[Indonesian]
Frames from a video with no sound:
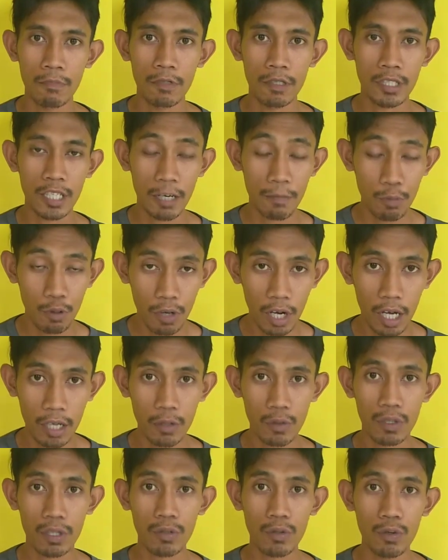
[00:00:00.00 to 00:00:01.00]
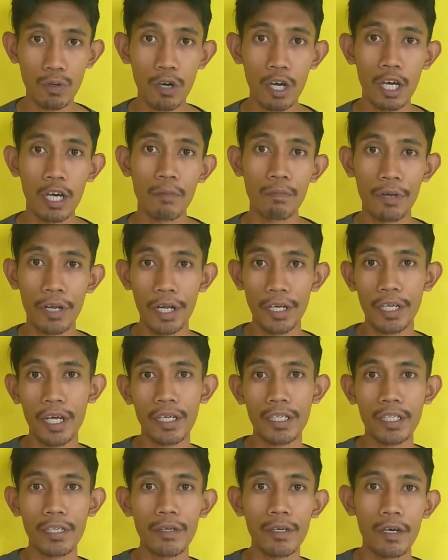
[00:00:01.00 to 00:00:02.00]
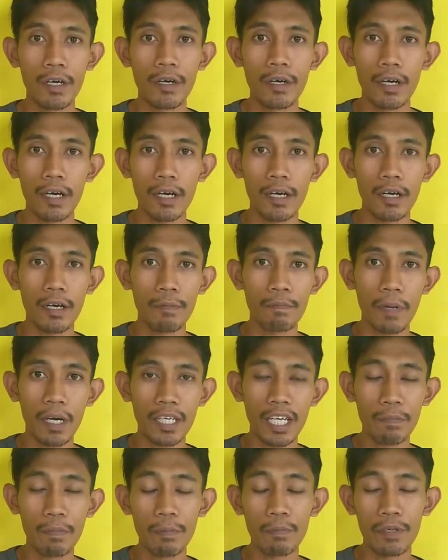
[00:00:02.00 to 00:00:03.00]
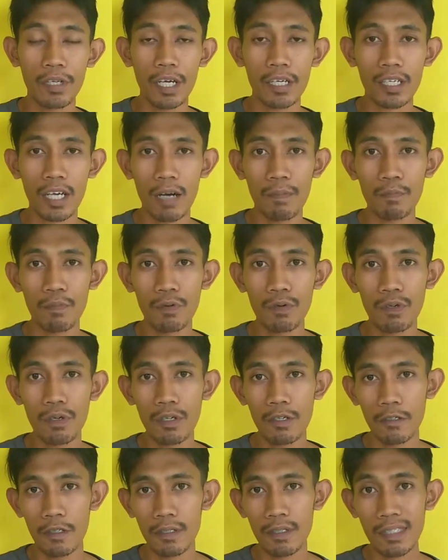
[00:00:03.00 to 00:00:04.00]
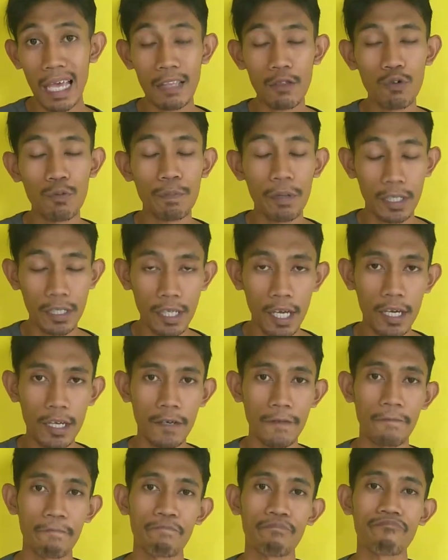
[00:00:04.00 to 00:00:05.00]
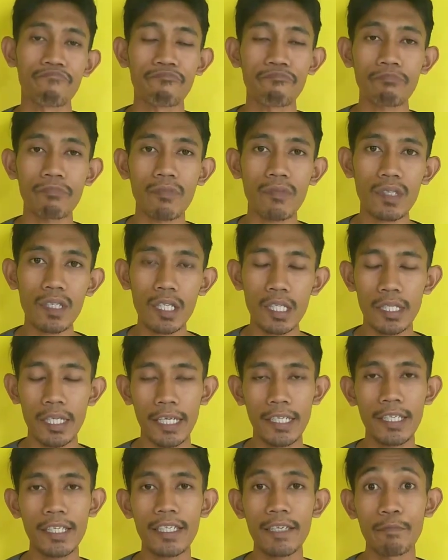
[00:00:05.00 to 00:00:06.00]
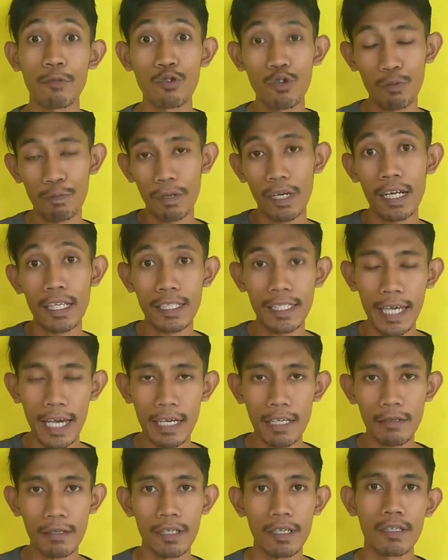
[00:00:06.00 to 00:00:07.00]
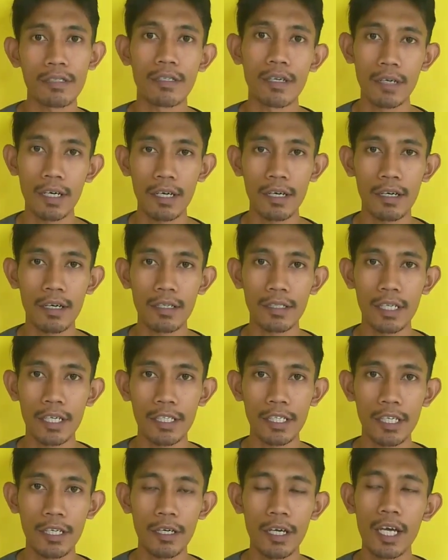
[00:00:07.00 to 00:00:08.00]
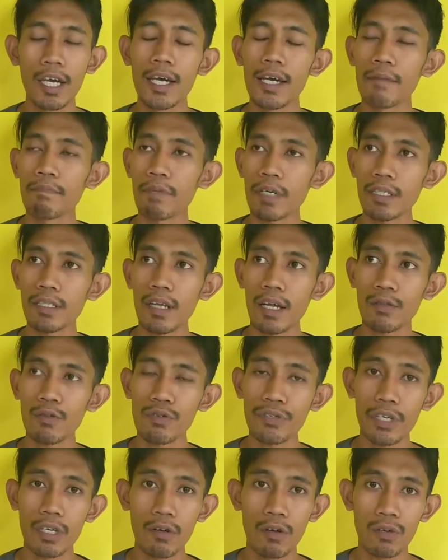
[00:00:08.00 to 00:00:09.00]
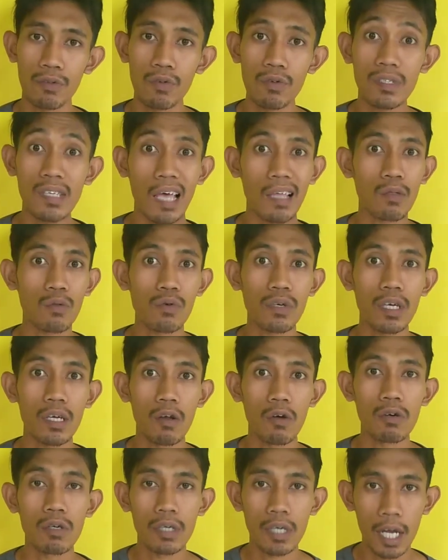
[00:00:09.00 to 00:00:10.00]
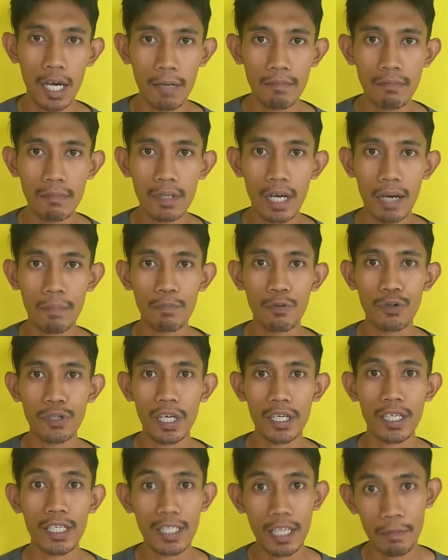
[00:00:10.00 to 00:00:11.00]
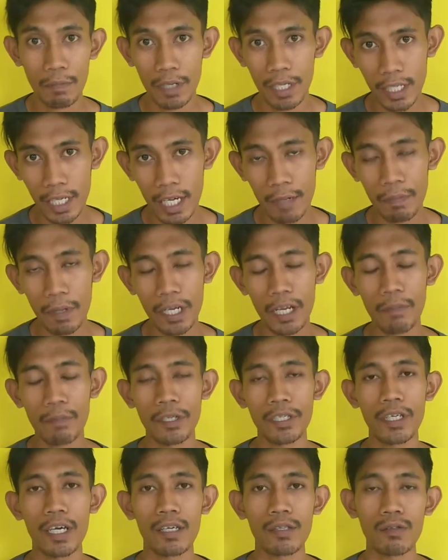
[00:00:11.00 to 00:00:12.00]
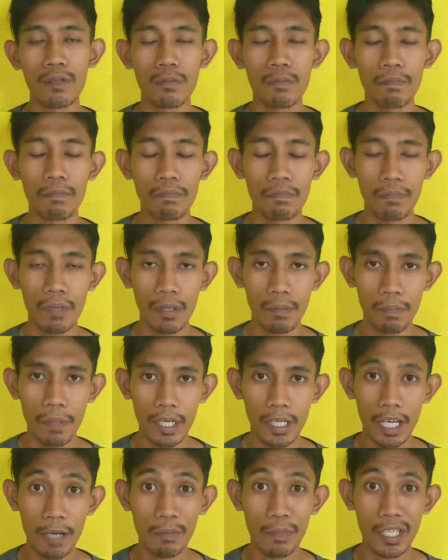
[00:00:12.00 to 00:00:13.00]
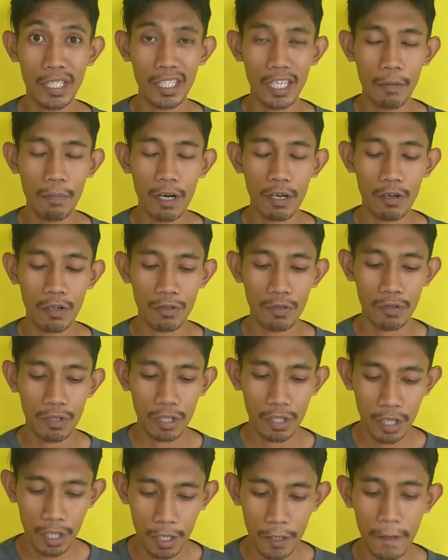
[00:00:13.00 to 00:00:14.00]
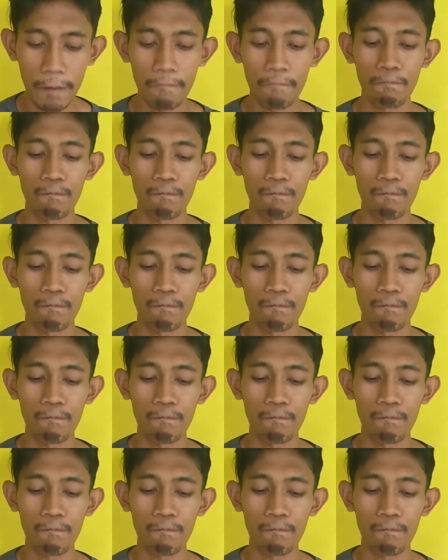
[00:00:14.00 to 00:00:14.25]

serbuk kayu itu berada di uh, pada pemberian kapur 1%. Jadi ini menurut penelitian. Uh, jadi per 100 kilo itu 1 kg kapur yang kita berikan pada media pada media bakul itu sendiri.